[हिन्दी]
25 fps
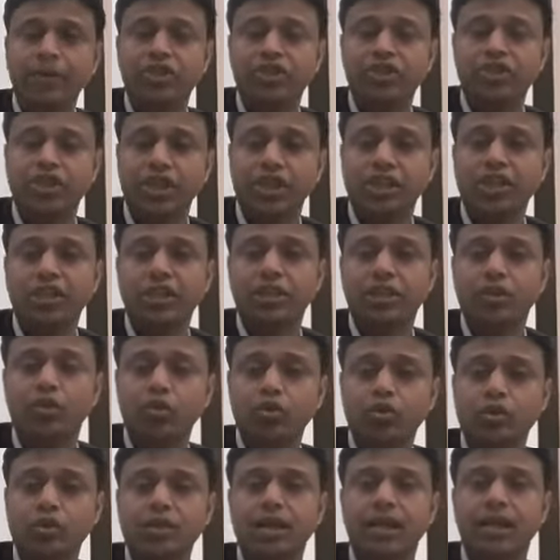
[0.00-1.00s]
जल्दी कौन
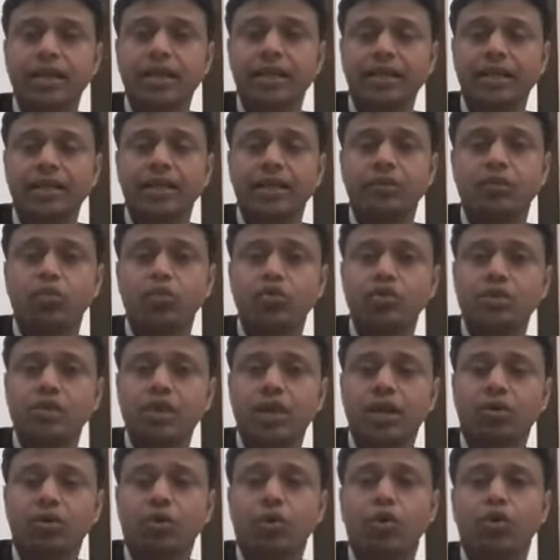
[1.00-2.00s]
सा लिनन कौन सा
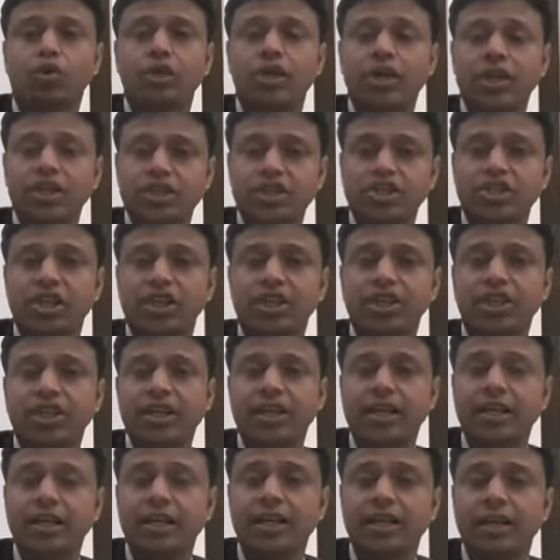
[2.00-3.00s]
क्लॉथ जल्दी
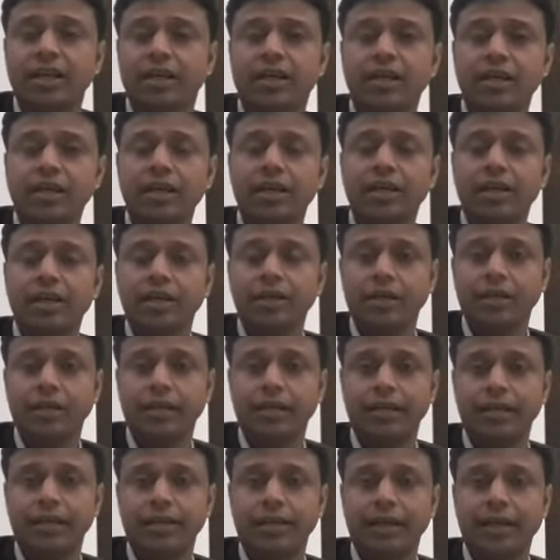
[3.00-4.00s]
रेडी करके
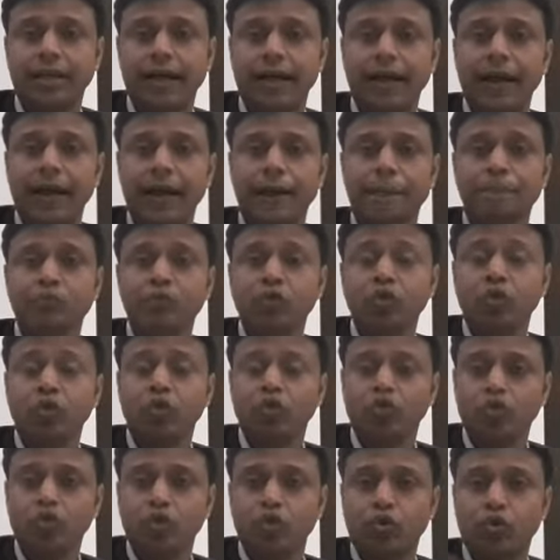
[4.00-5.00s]
देना है
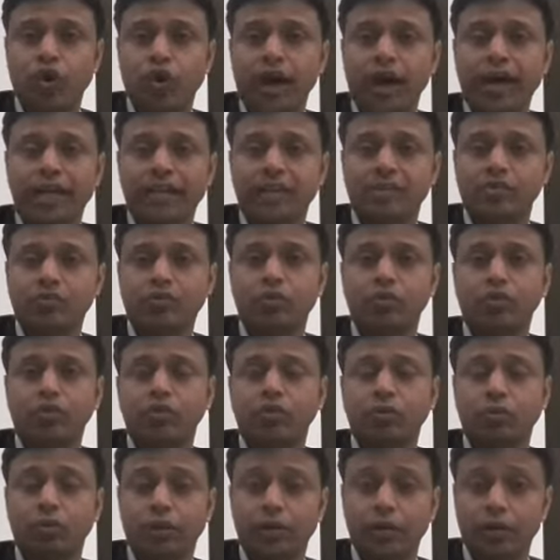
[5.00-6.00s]
उसको ड्राई किसको
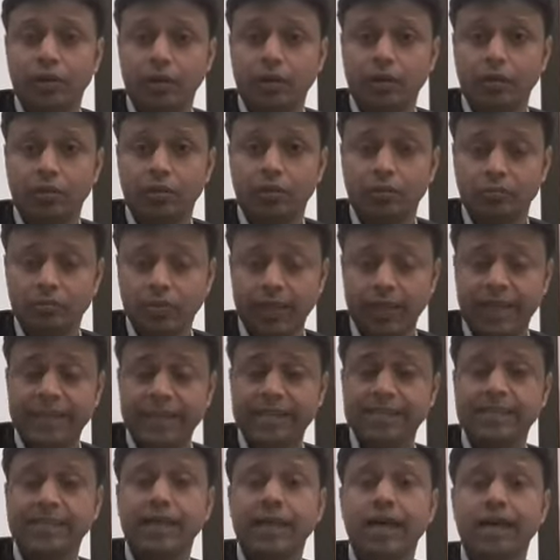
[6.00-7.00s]
गेस्ट
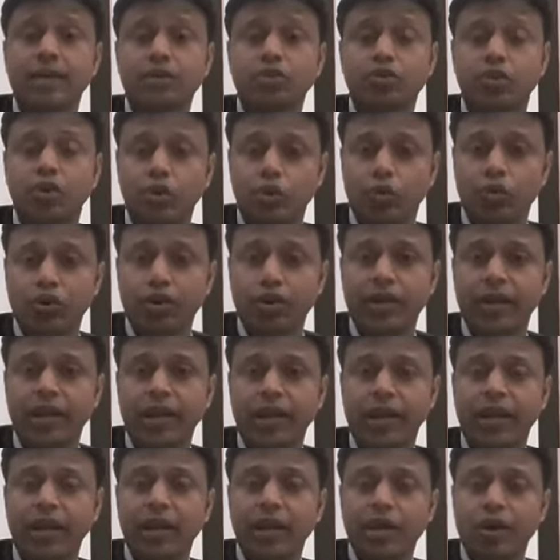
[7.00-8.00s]
का जो लॉन्ड्री है
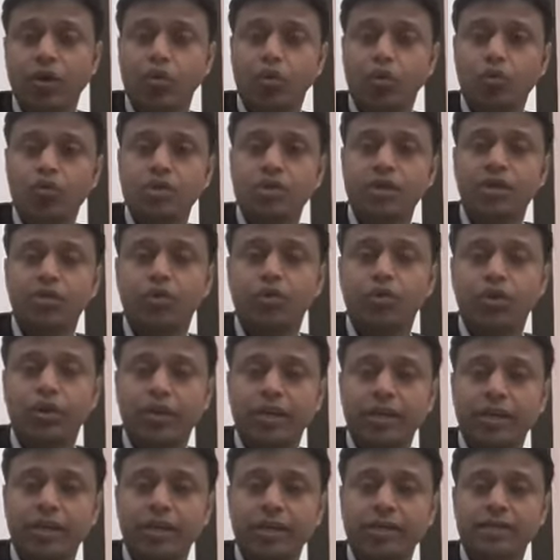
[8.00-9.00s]
कौन सा लॉन्ड्री
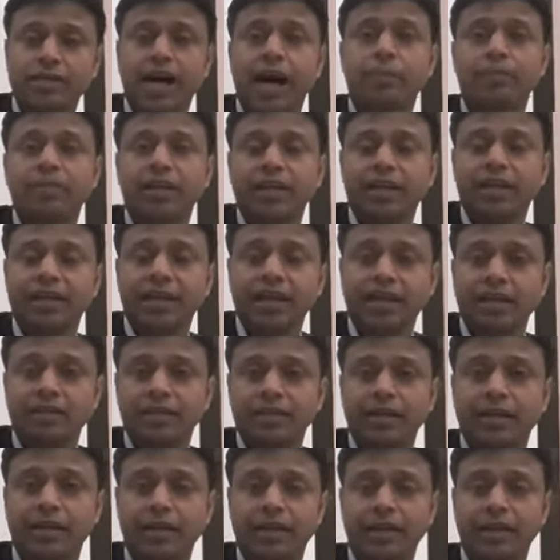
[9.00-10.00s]
शाम तक डिलीवर
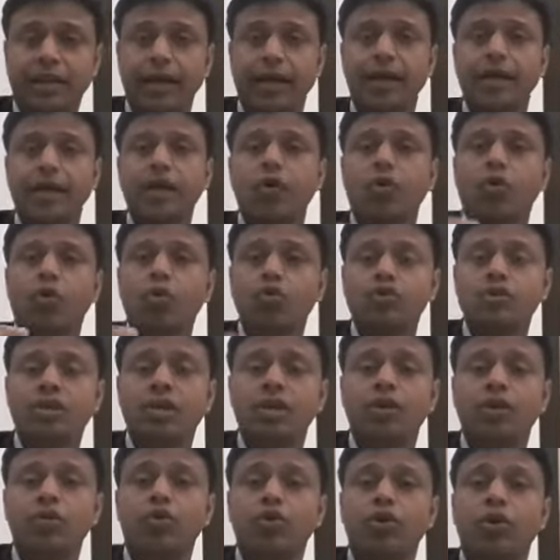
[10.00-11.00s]
करना है कौन सा
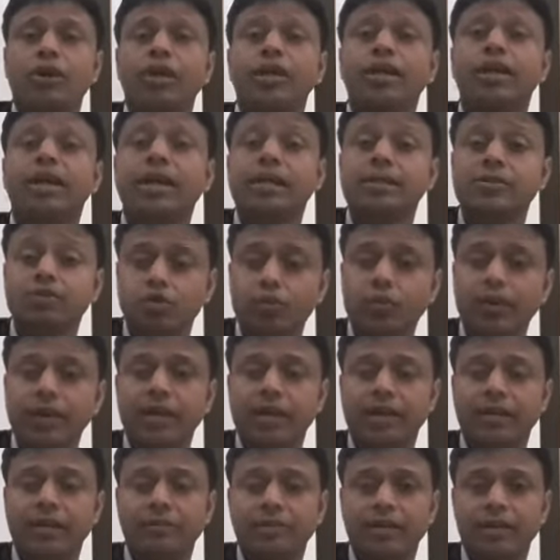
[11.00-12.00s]
लॉन्ड्री कल सुबह
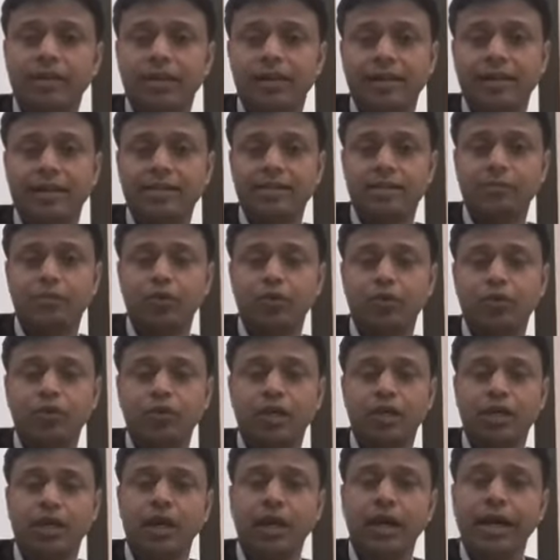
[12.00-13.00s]
डिलीवर करने से भी हो
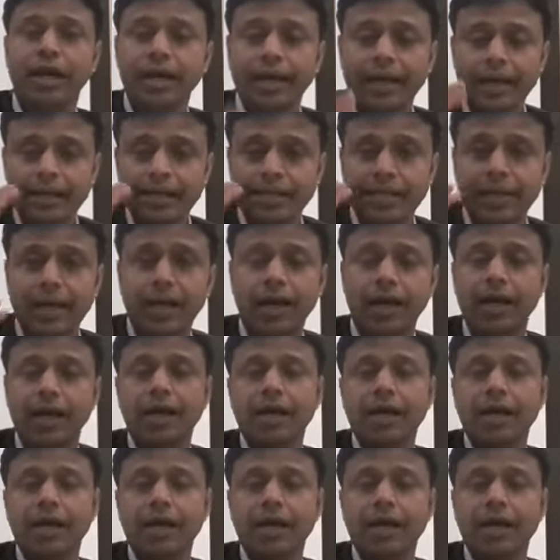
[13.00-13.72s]
जाएगा इसका